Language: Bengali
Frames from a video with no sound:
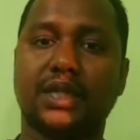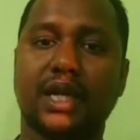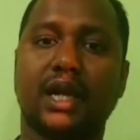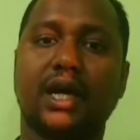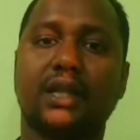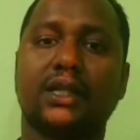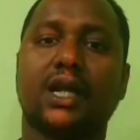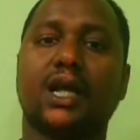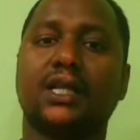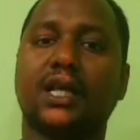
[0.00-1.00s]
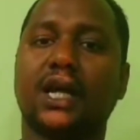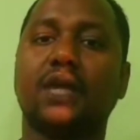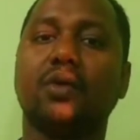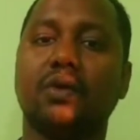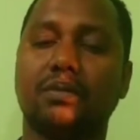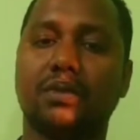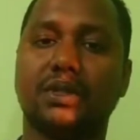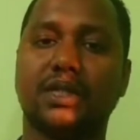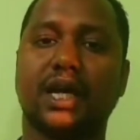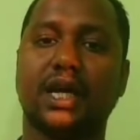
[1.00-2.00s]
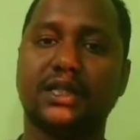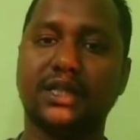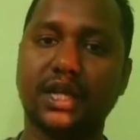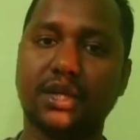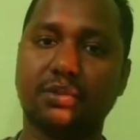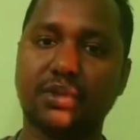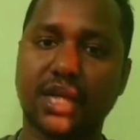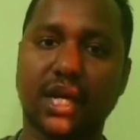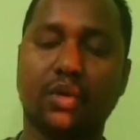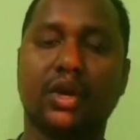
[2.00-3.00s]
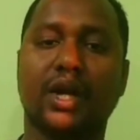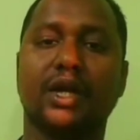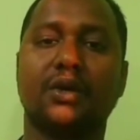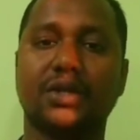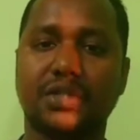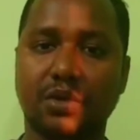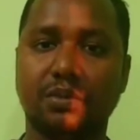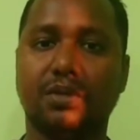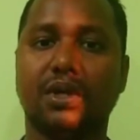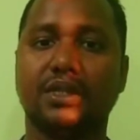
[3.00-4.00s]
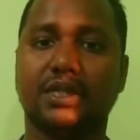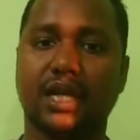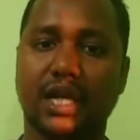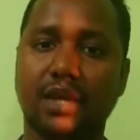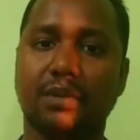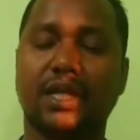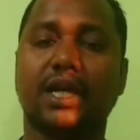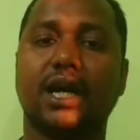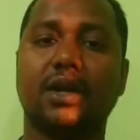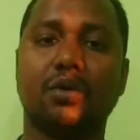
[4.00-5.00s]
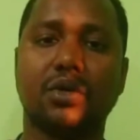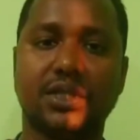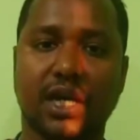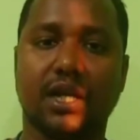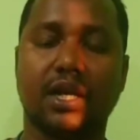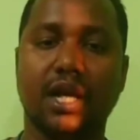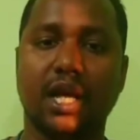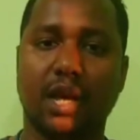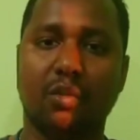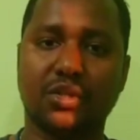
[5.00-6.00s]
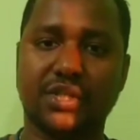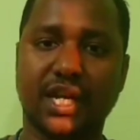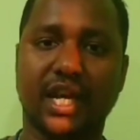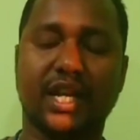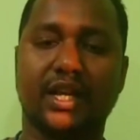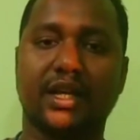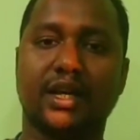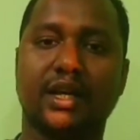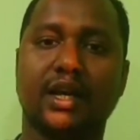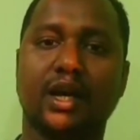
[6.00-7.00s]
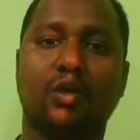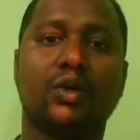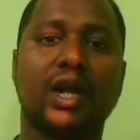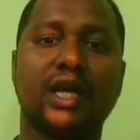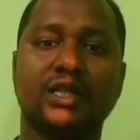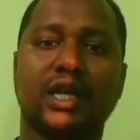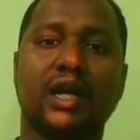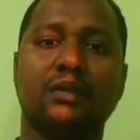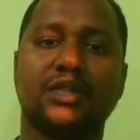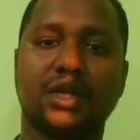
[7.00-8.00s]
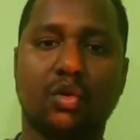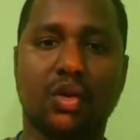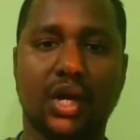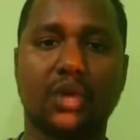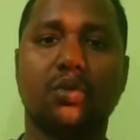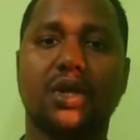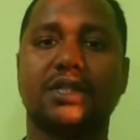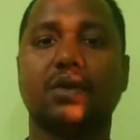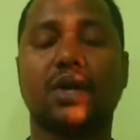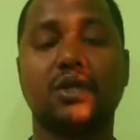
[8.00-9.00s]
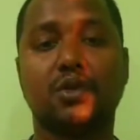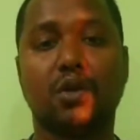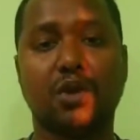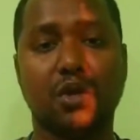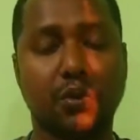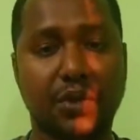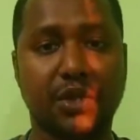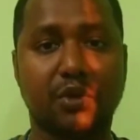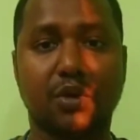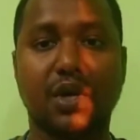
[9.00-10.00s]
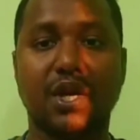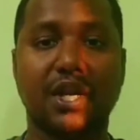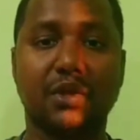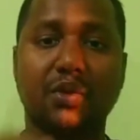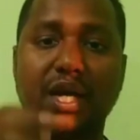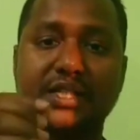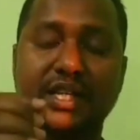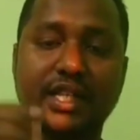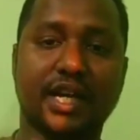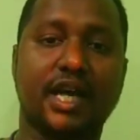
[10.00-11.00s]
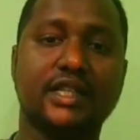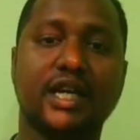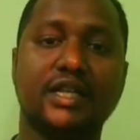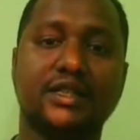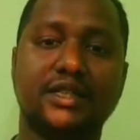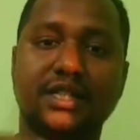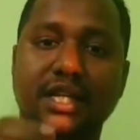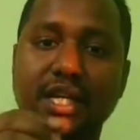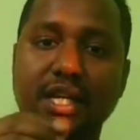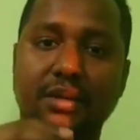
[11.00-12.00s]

সেখানকার থানার আধিকারিকগণ সেখানে যে জায়গা ঘটনাটি ঘটেছিল সেখানে আধিকারিকগণ যান এবং সেখানে ওনারা জানান যে ঘটনাটি ঘটেছে ওনার জন্য আমরা দুঃখিত কিন্তু আজকে দেখা যায় যে